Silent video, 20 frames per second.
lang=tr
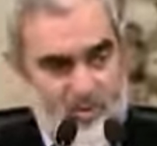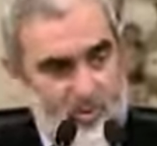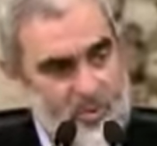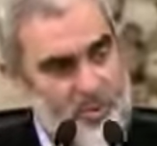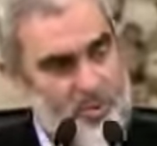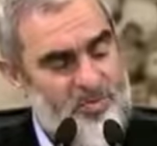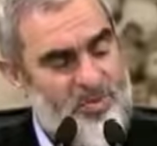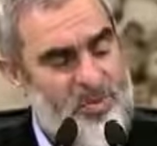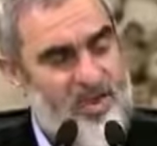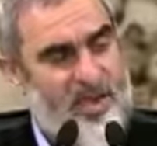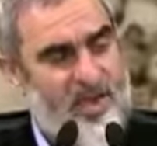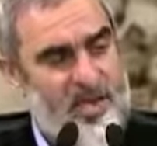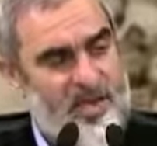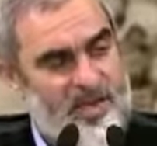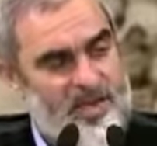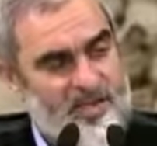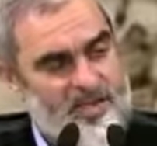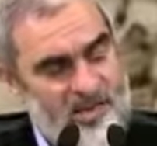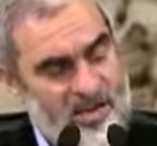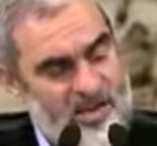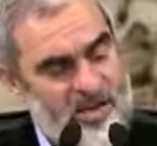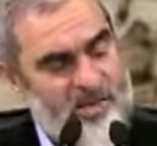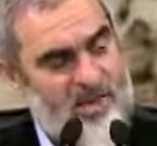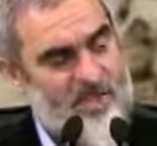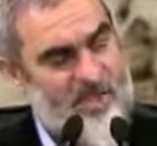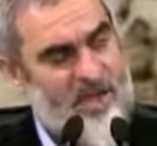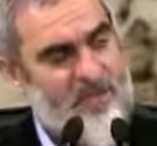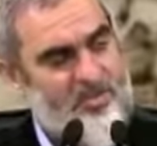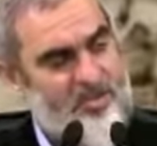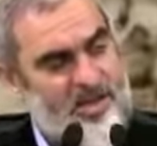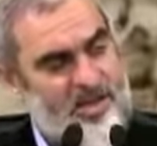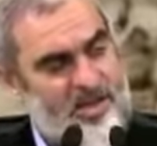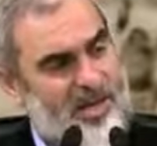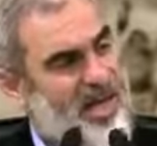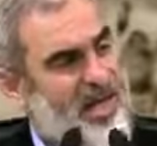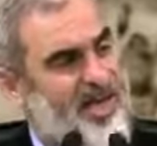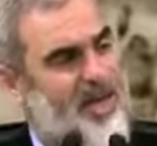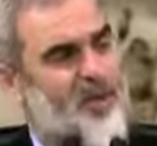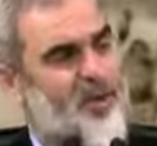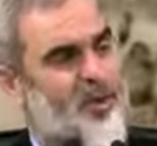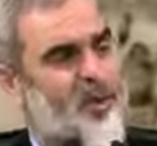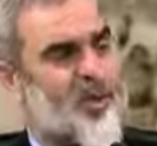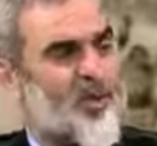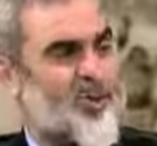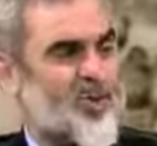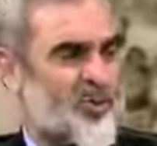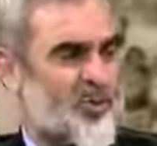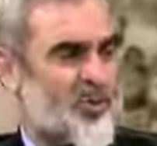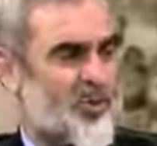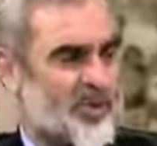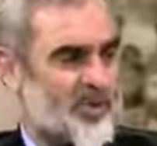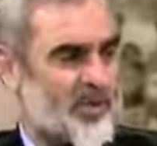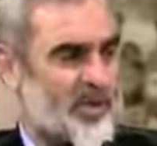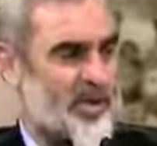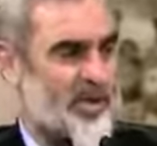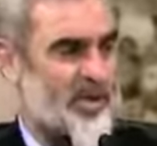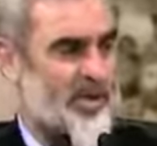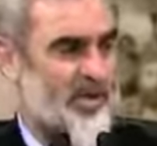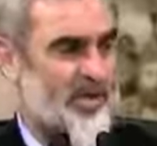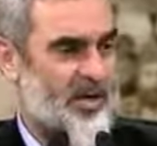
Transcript: büyük bir gayret Hasan el-Benna'yı görüyorsun orada.